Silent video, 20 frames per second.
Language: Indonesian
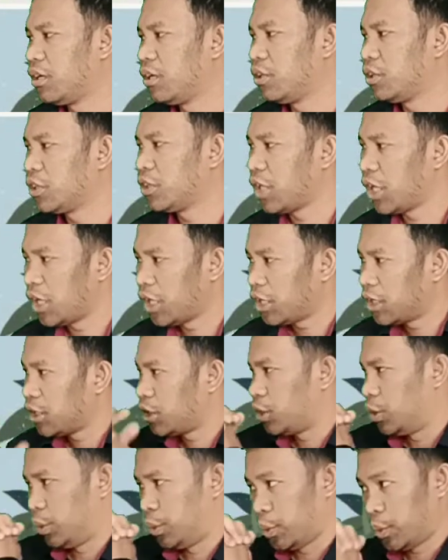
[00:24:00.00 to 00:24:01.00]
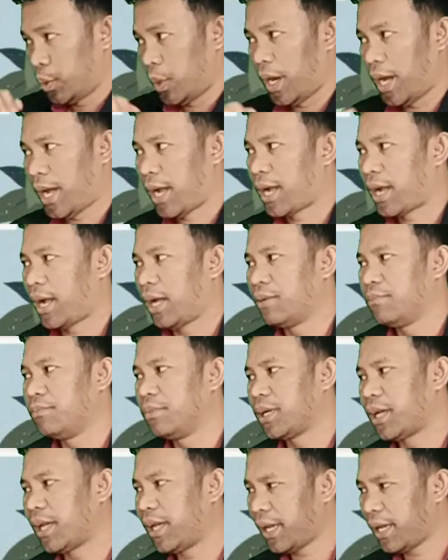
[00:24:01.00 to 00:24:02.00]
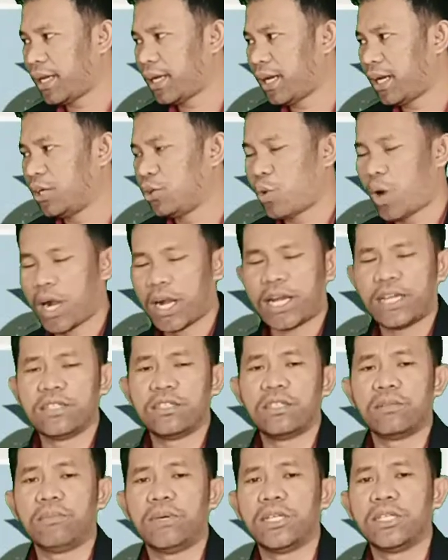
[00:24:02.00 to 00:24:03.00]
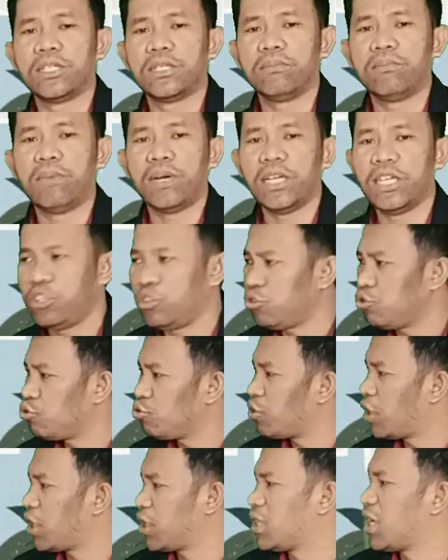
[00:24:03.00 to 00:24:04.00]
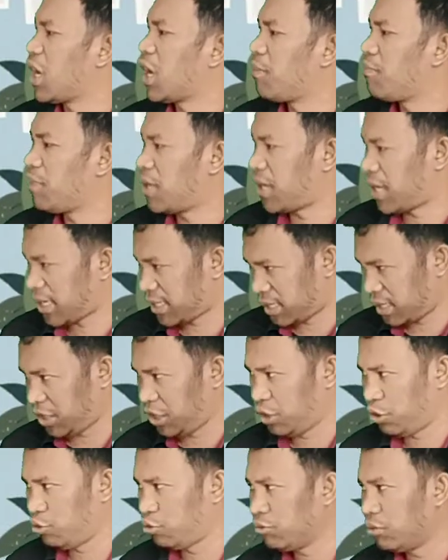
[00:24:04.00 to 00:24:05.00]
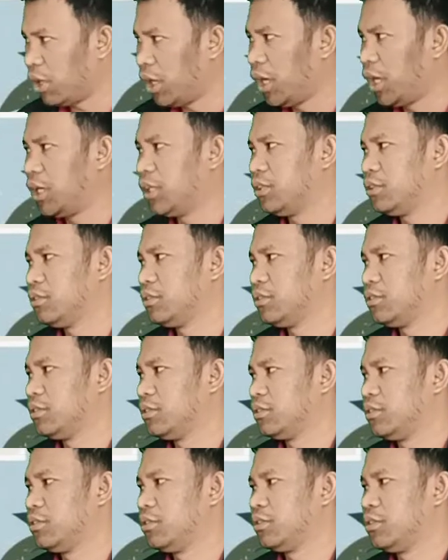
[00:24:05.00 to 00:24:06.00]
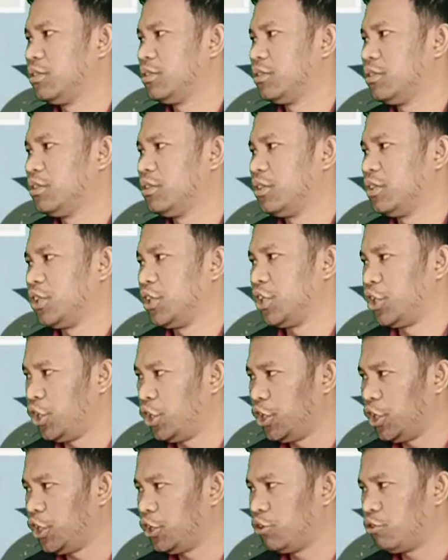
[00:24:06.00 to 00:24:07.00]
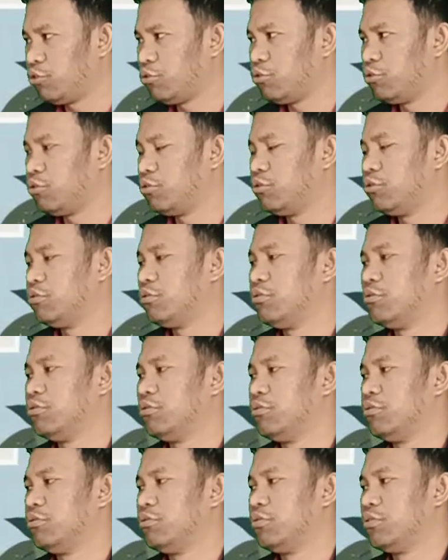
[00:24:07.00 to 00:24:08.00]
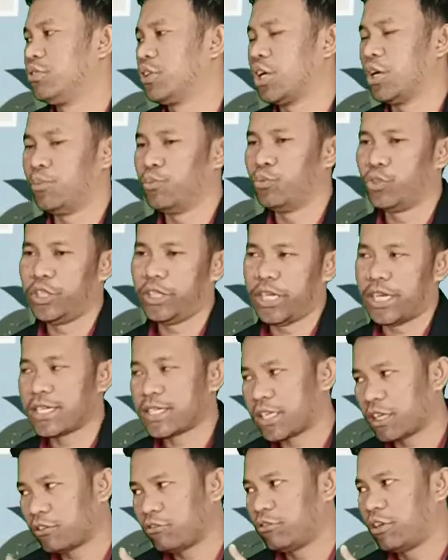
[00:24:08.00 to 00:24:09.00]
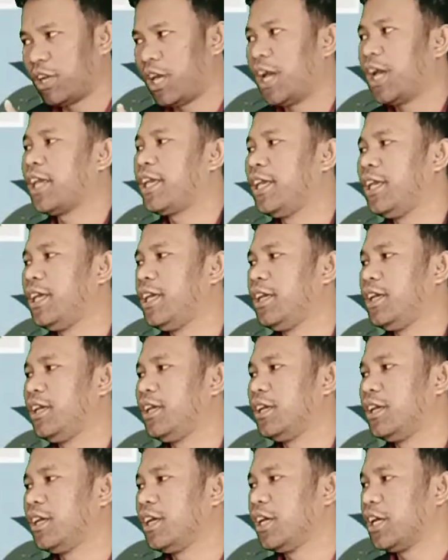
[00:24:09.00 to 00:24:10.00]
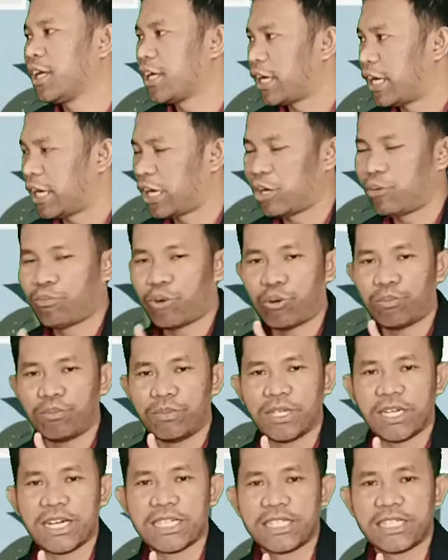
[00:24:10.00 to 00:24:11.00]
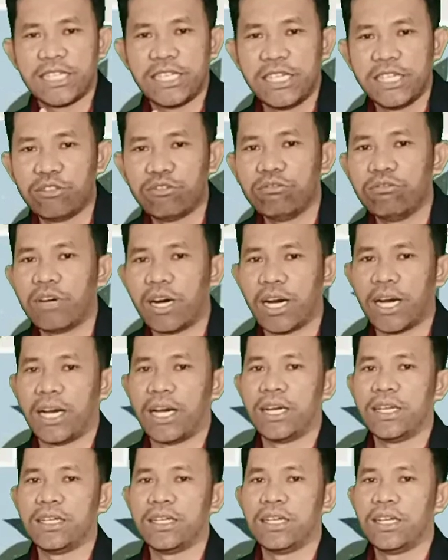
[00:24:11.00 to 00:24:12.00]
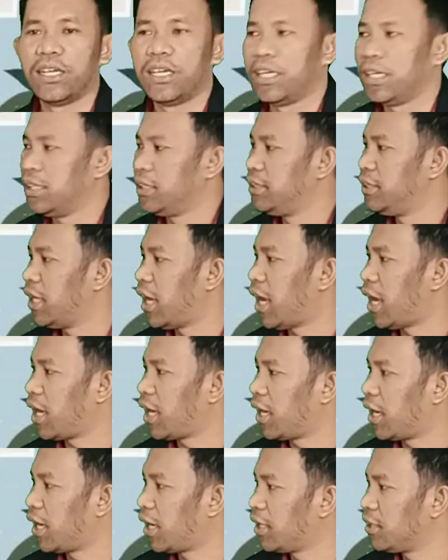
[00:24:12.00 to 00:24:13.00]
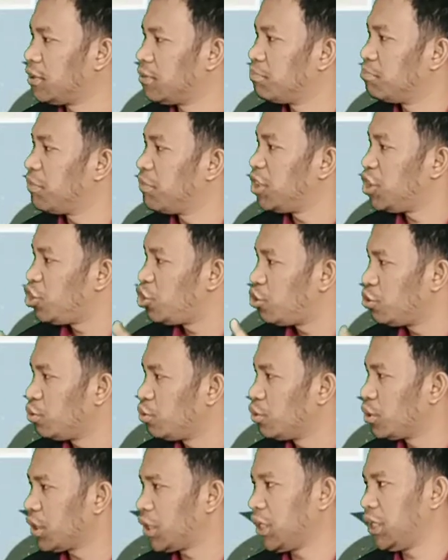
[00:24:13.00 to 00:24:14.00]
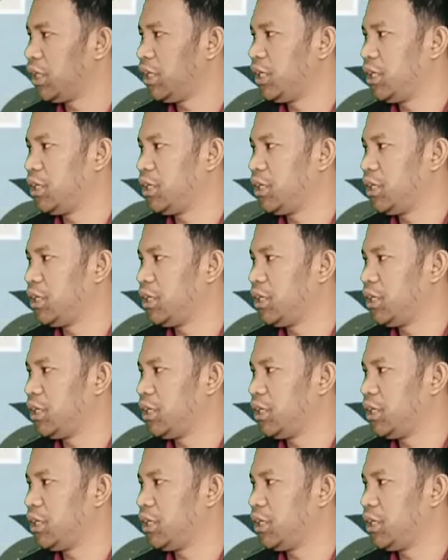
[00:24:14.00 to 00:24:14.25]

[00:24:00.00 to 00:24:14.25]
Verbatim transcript: iya iya. Ya. Doakan mereka, doakan teman-teman itu juga cara mengasihi Tuhan. Oh gitu kemudian satu lagi kalau mau mengasihi Tuhan jangan mencuri